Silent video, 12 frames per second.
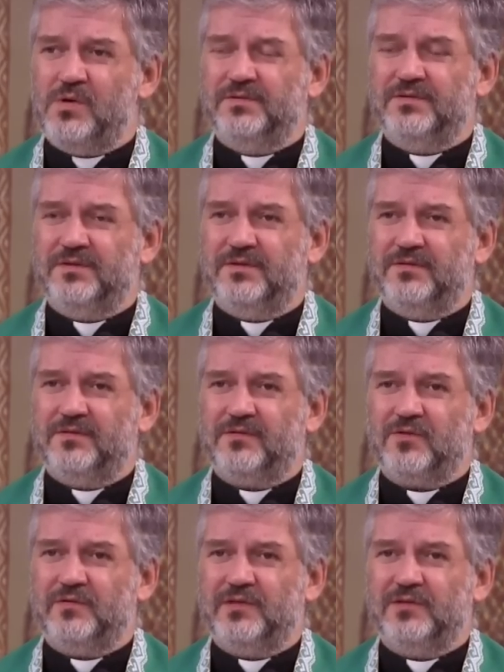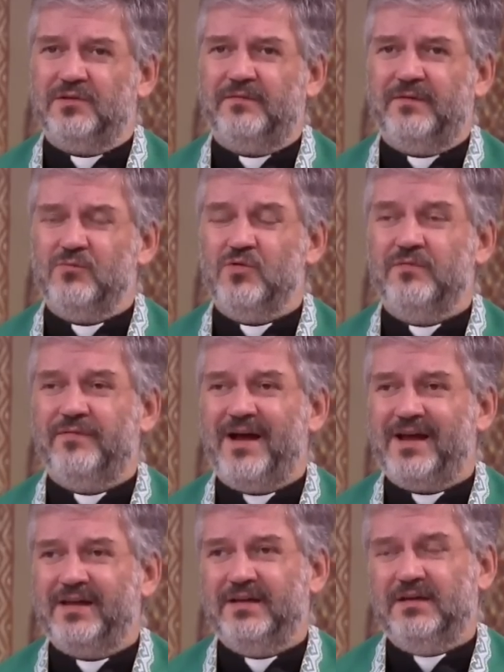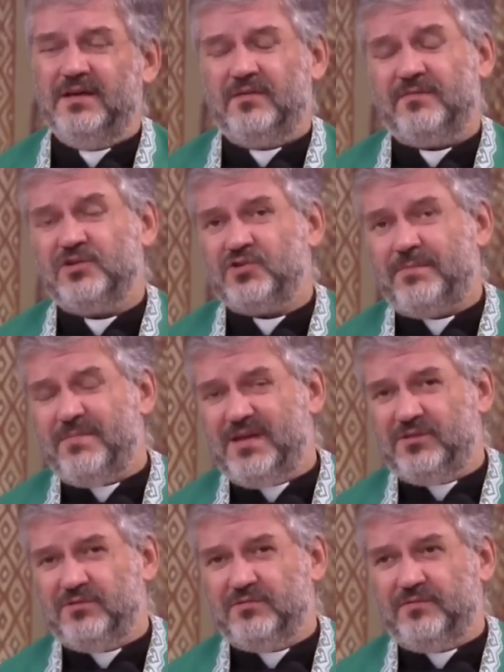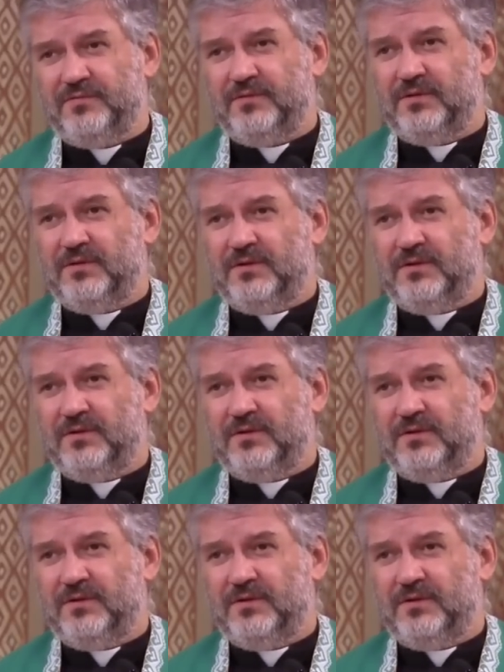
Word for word: on e, skoncentrował uwagę, zwłaszcza mediów,